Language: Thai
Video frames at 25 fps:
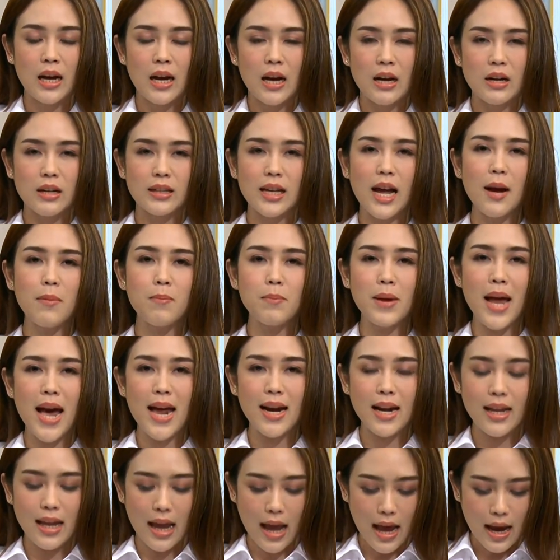หรือถ้าแปล
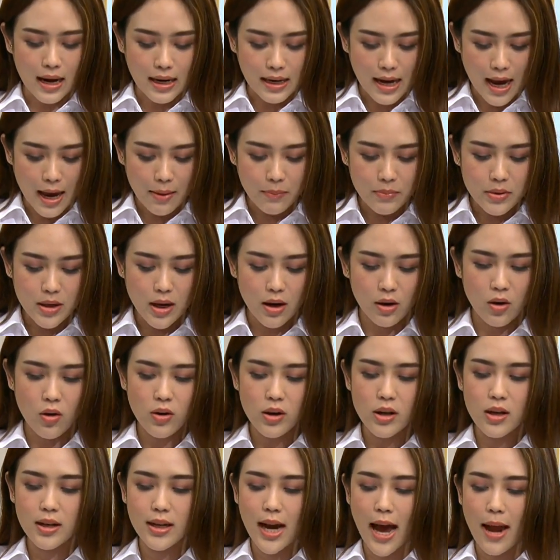ในทางการเมืองก็
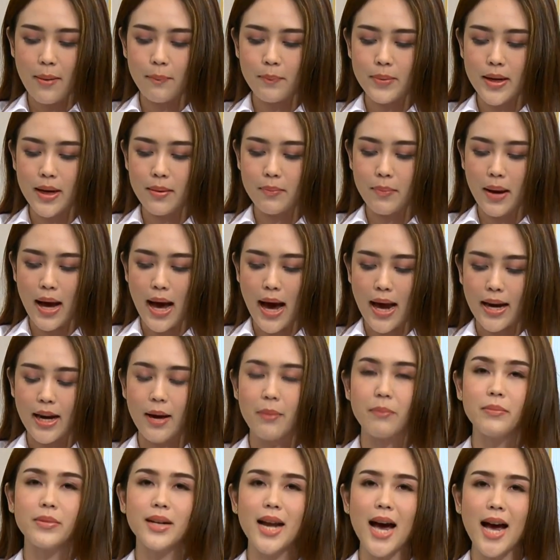คือการเปลี่ยนผ่าน
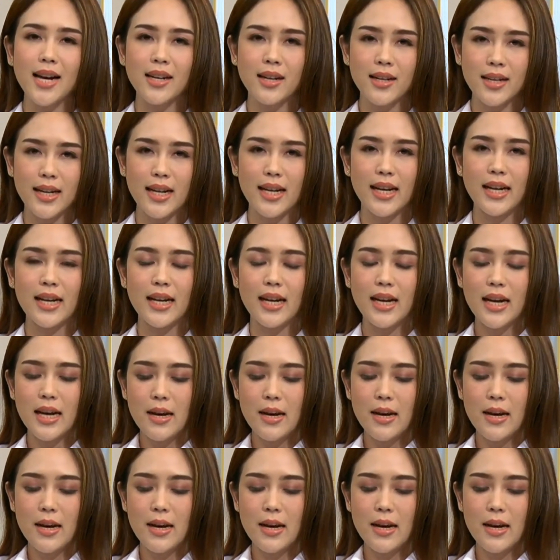อำนาจนั่นเอง